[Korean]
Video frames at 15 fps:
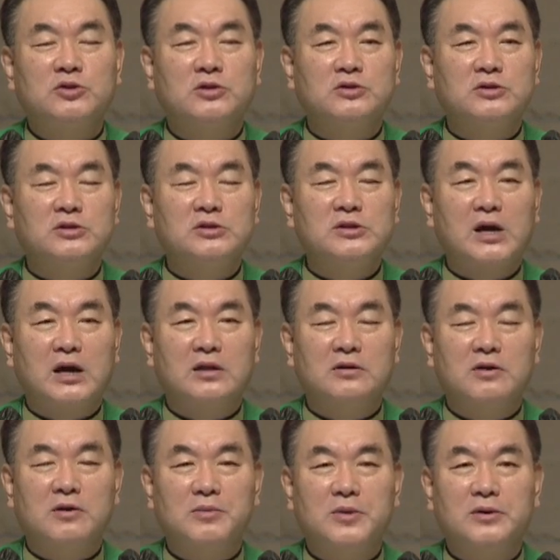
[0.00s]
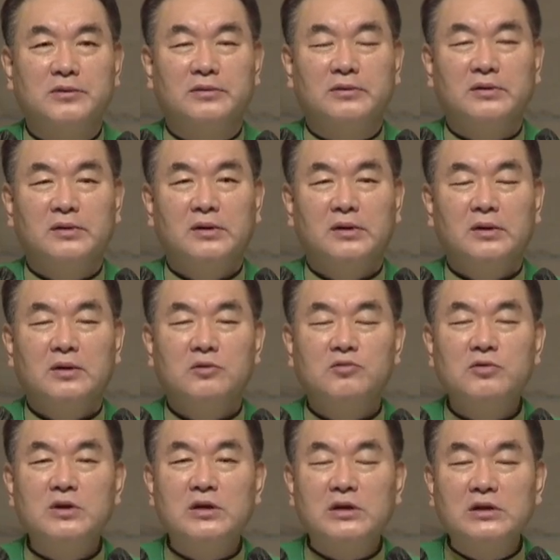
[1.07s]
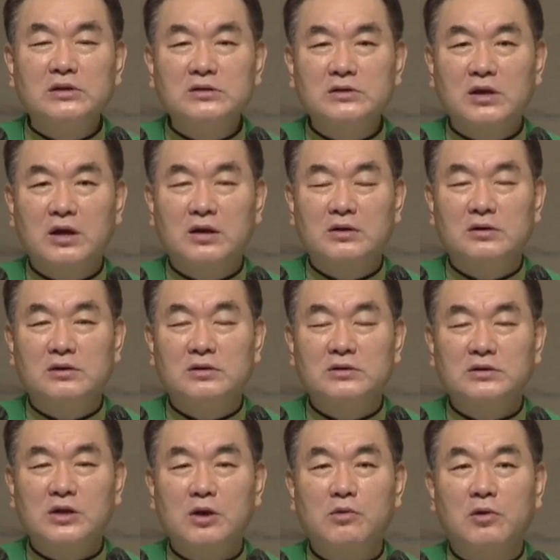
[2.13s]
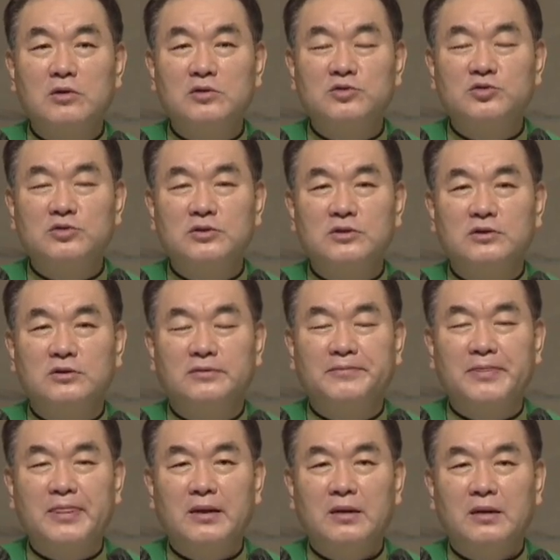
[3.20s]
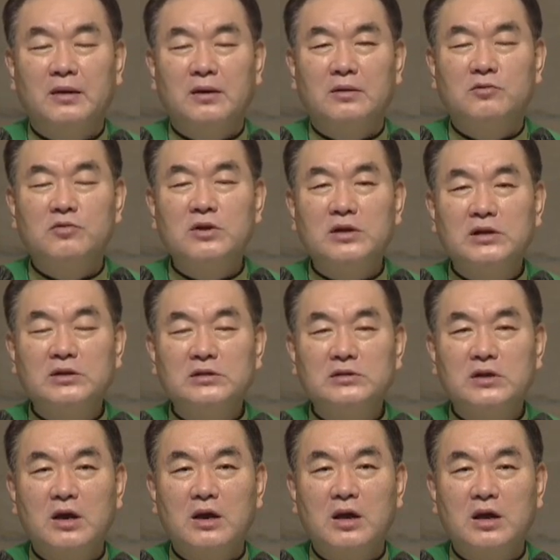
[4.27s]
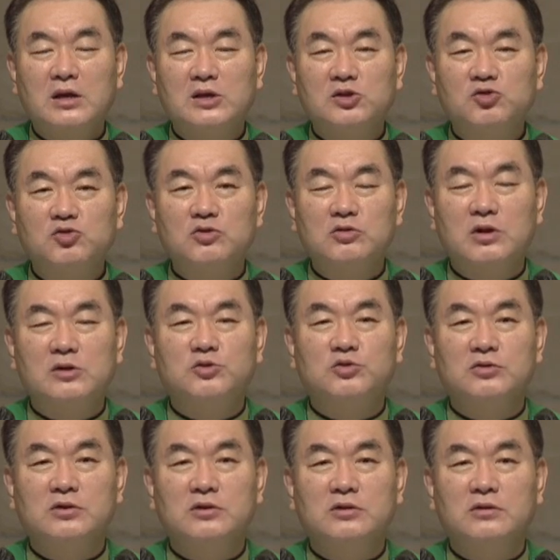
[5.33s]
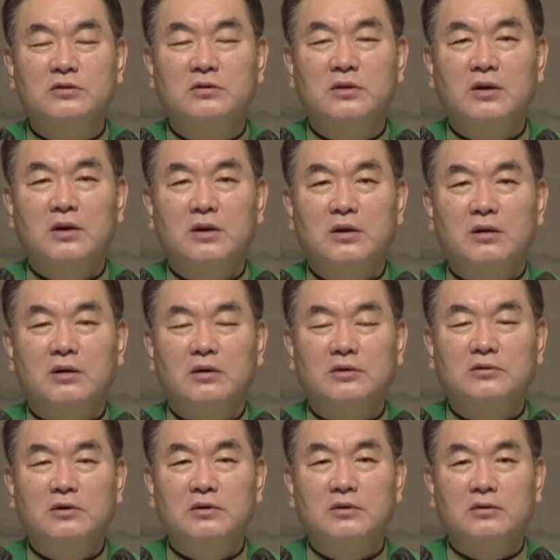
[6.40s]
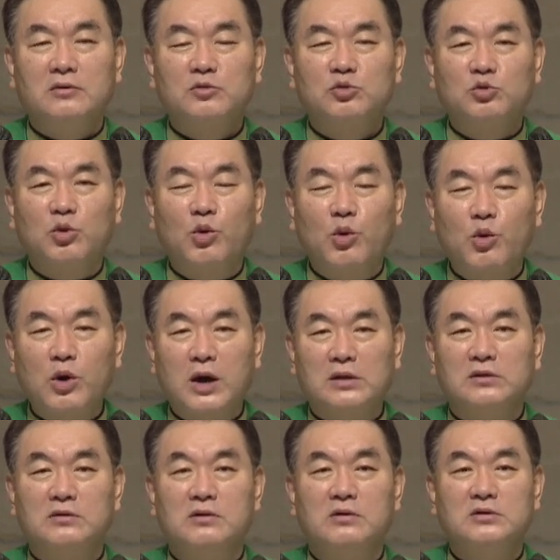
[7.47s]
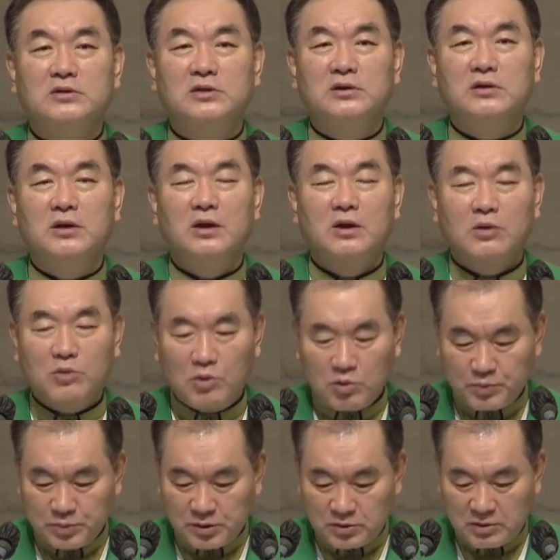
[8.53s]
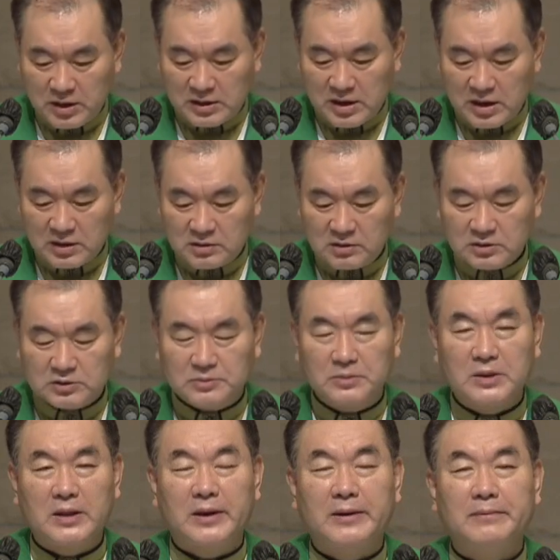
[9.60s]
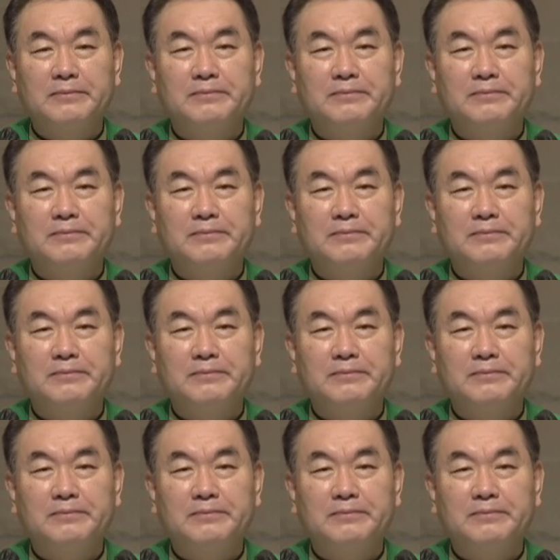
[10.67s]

저지르지 않으려면 우리 인생을 세월 수 있는 우리 인생의 기준이 될 수 있는 어떤 도 같은 것이 꼭 필요하다 하는 것입니다.